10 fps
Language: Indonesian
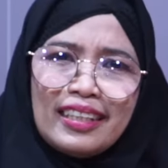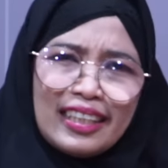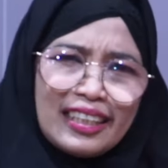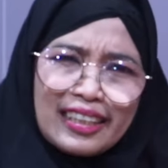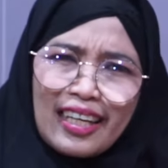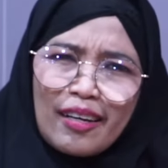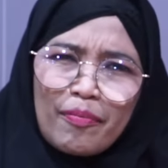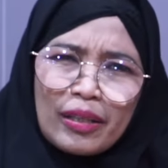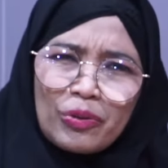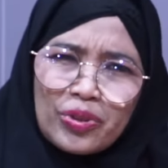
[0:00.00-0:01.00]
Kita
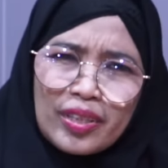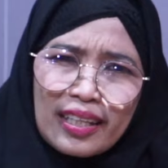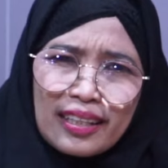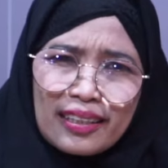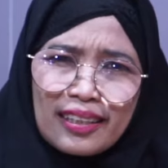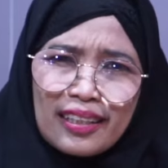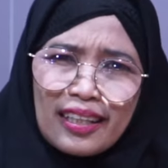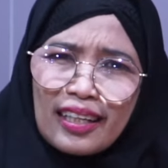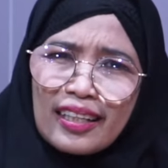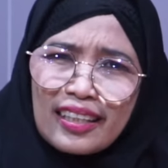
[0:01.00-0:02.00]
manusia,
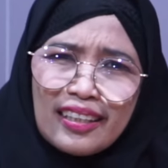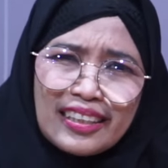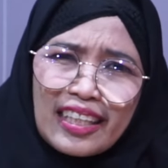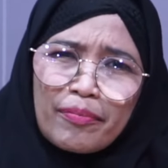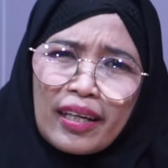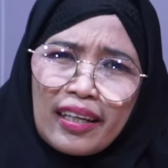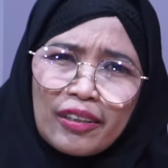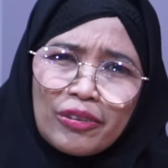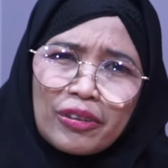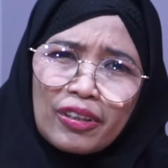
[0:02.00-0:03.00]
al-insan
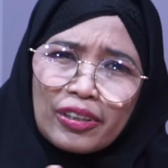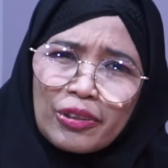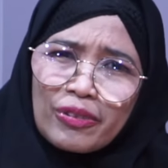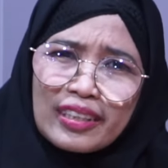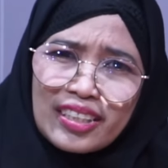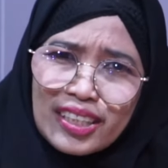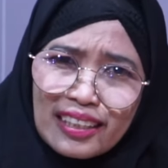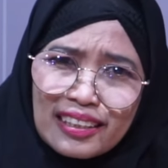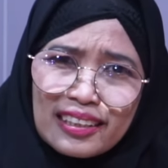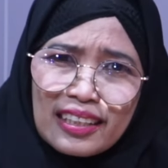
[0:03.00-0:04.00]
mahalul
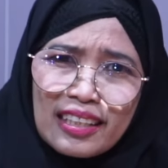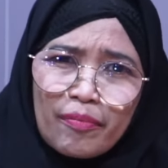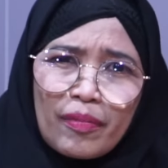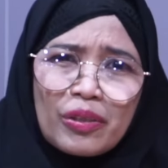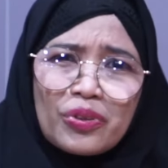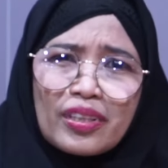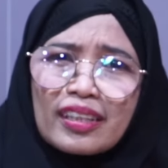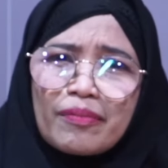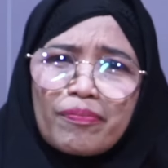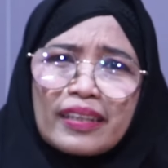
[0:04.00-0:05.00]
khotowanishan, manusia
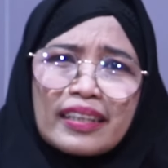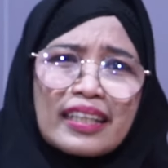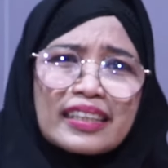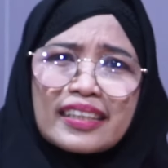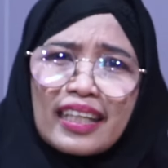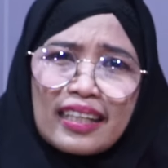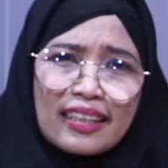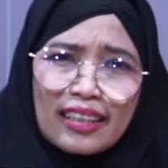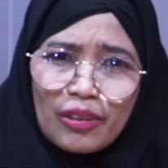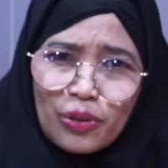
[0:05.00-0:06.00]
tempatnya salah
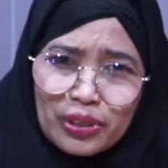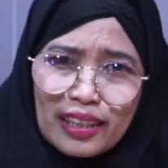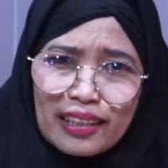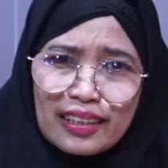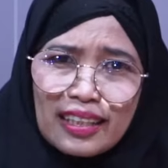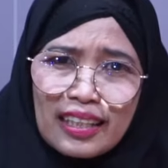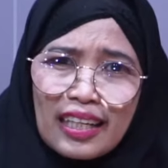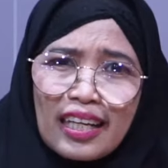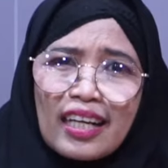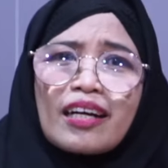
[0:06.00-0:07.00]
dan dosa.
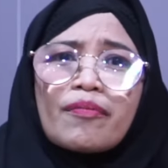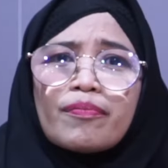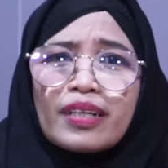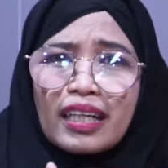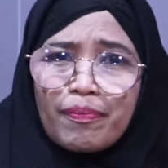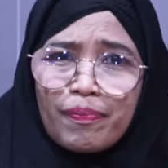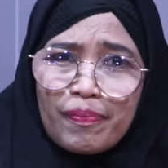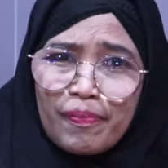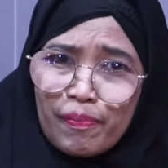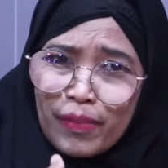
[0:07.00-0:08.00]
Berke,
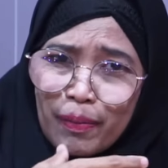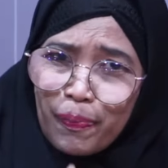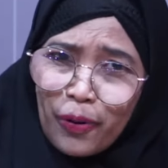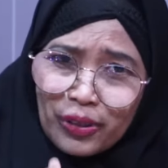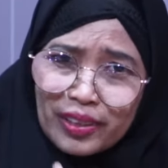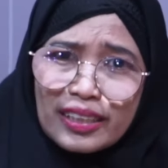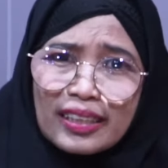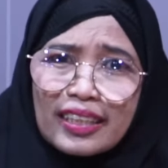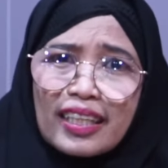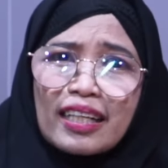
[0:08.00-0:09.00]
berproses
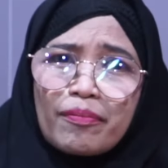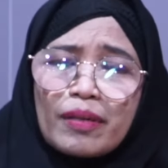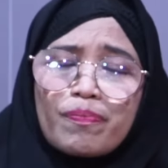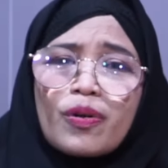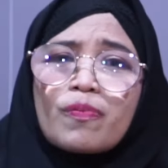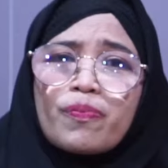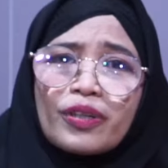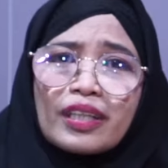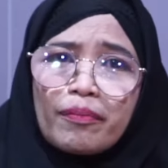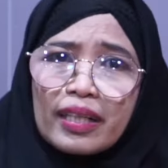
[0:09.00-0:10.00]
di dalam
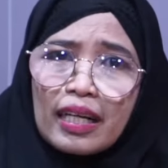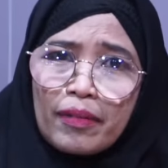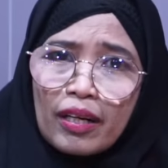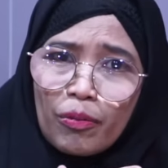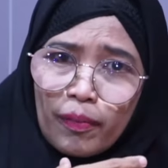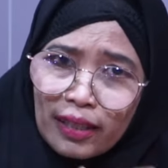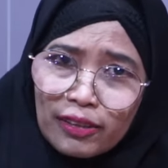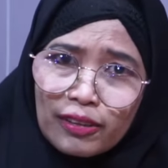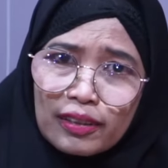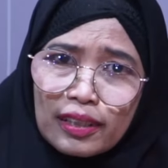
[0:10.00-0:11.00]
kepompong yang bernama
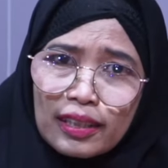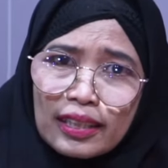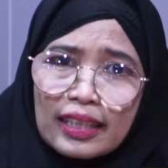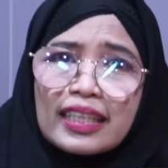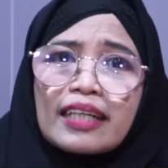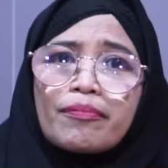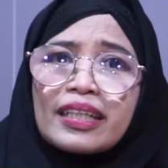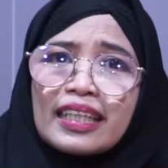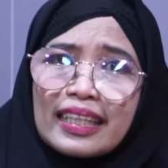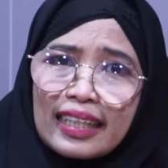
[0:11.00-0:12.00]
Ramadan dengan
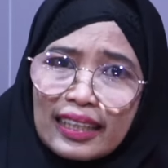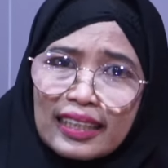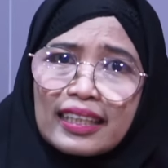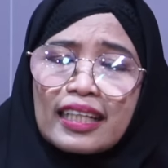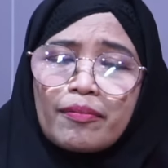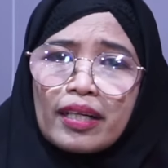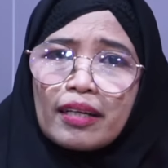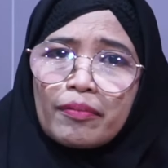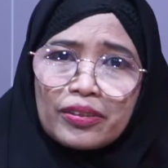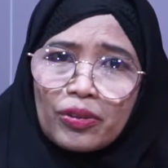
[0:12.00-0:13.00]
meningkatkan
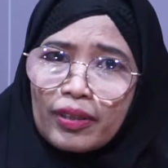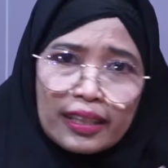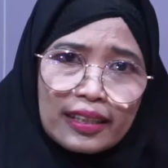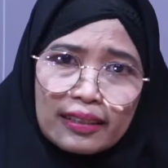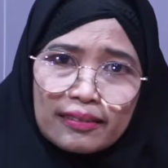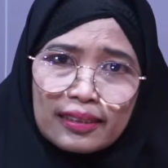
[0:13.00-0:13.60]
amal-amal solehnya.